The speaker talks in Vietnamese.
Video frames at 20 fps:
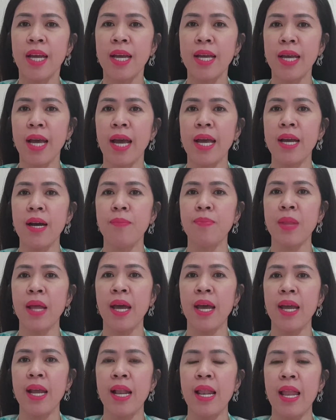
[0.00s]
thì ngày hôm
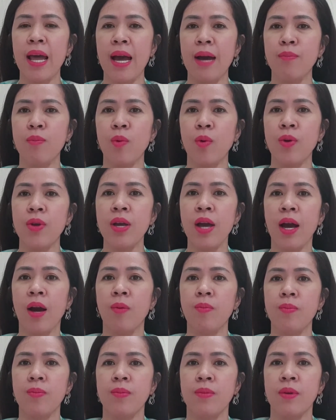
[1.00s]
nay là buổi
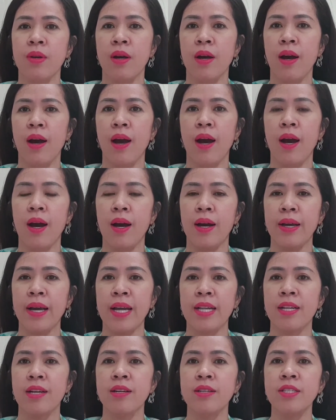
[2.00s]
học à,
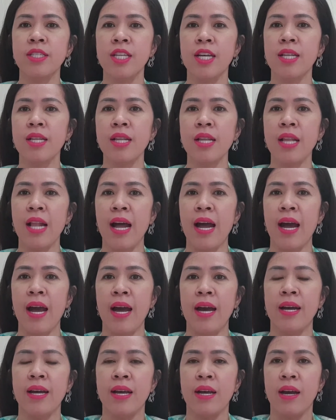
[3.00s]
ngày thứ 9
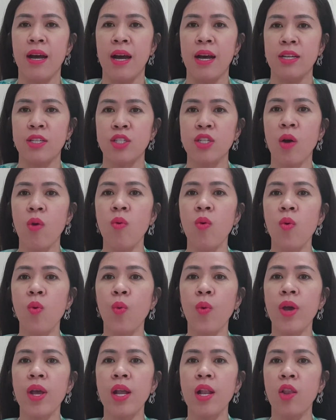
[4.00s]
là à, sống
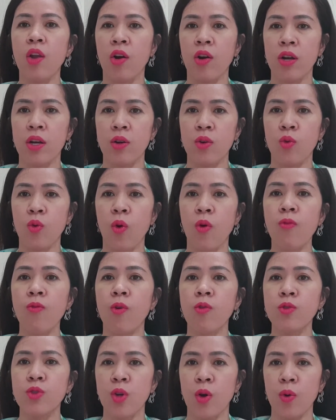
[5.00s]
quy luật của
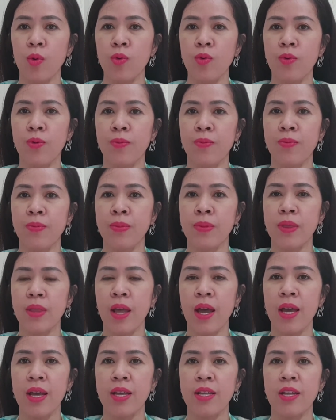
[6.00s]
vũ trụ
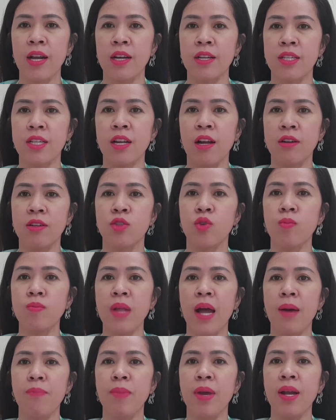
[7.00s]
thì thật sự chúng
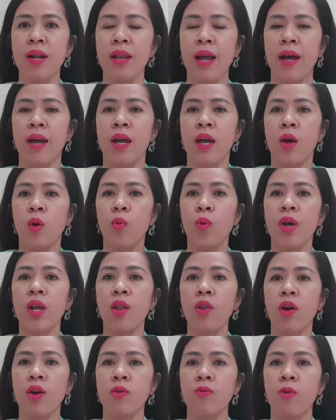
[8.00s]
ta biết là quy
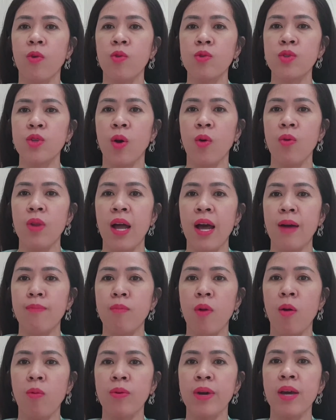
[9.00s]
luật vũ trụ là
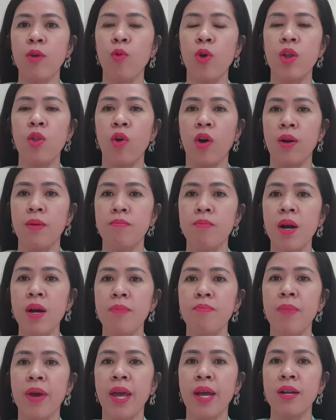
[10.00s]
một cái quy luật bất
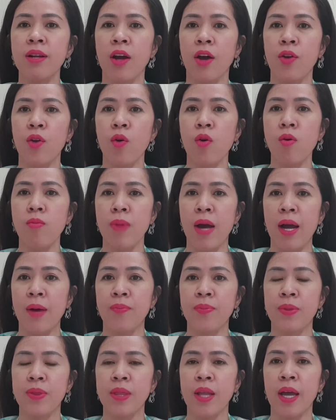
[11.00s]
biến rồi đúng không ạ
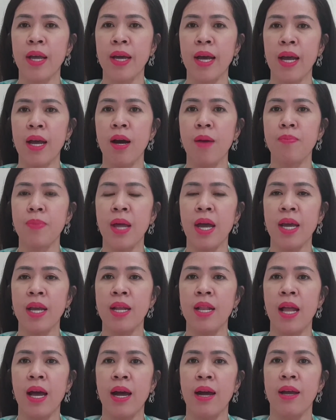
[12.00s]
thì ngày hôm
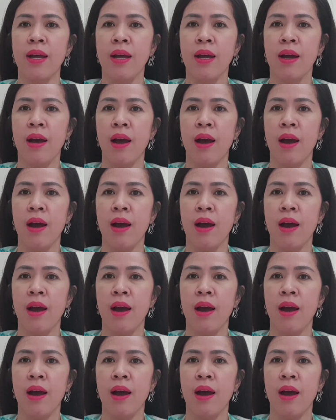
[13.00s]
nay là